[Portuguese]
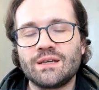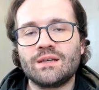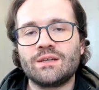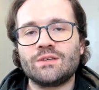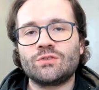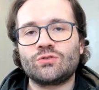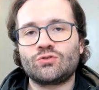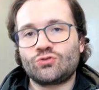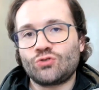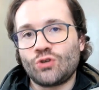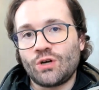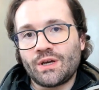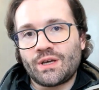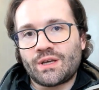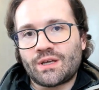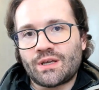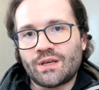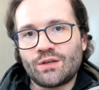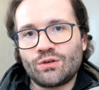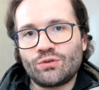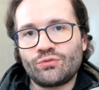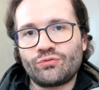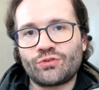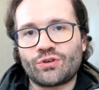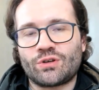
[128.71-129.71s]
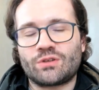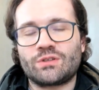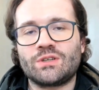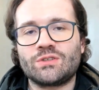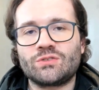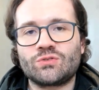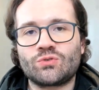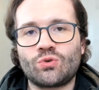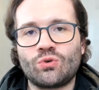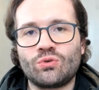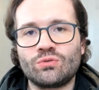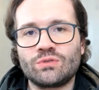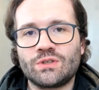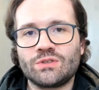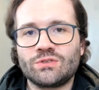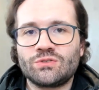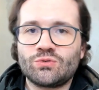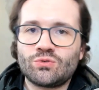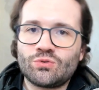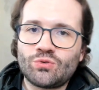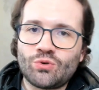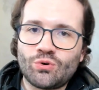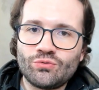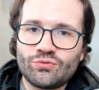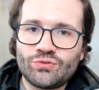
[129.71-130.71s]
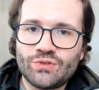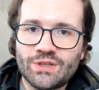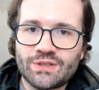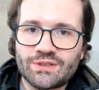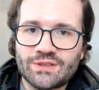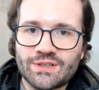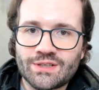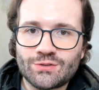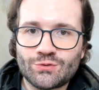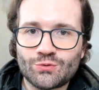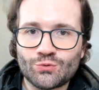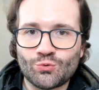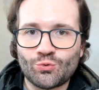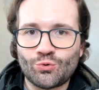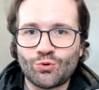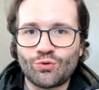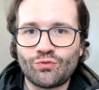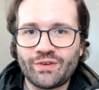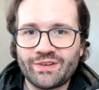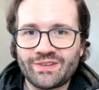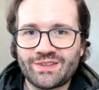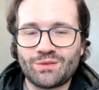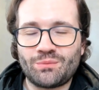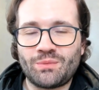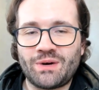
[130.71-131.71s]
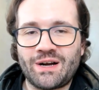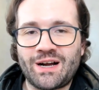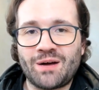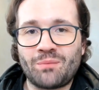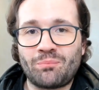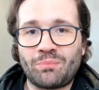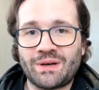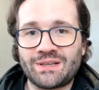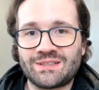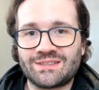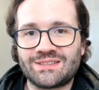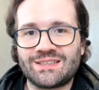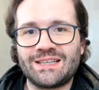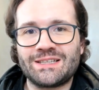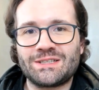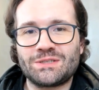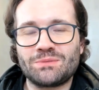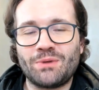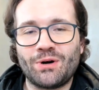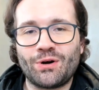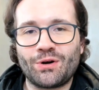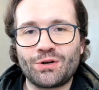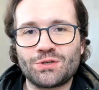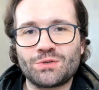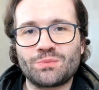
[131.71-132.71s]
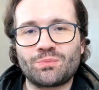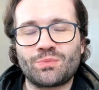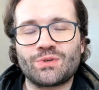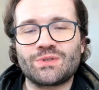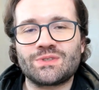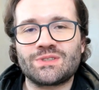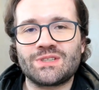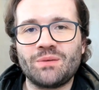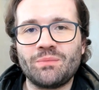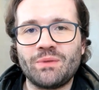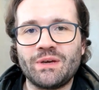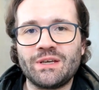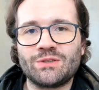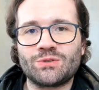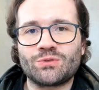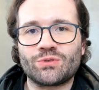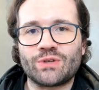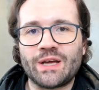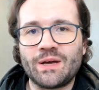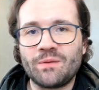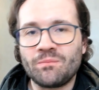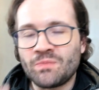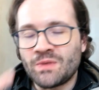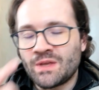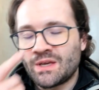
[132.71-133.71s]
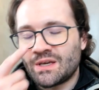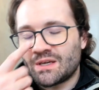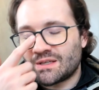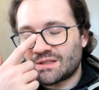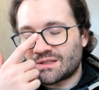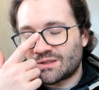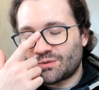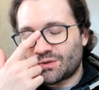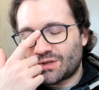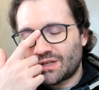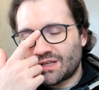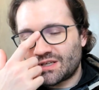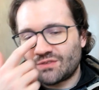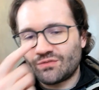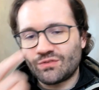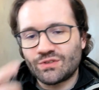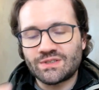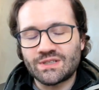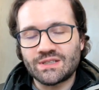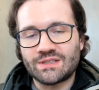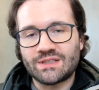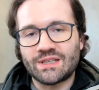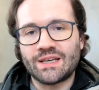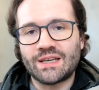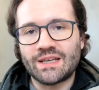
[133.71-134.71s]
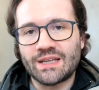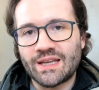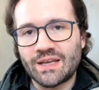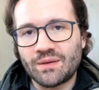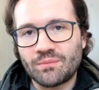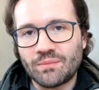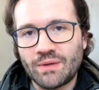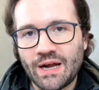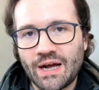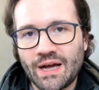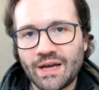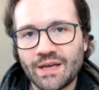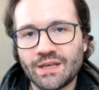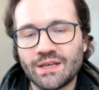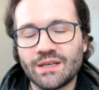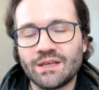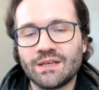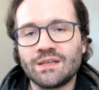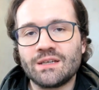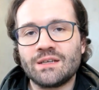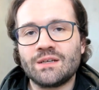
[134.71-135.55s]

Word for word: Só que no final das contas, com certeza o Google vai ter uma capacidade maior de processamento, né? Então o que, que você tem que lembrar aí?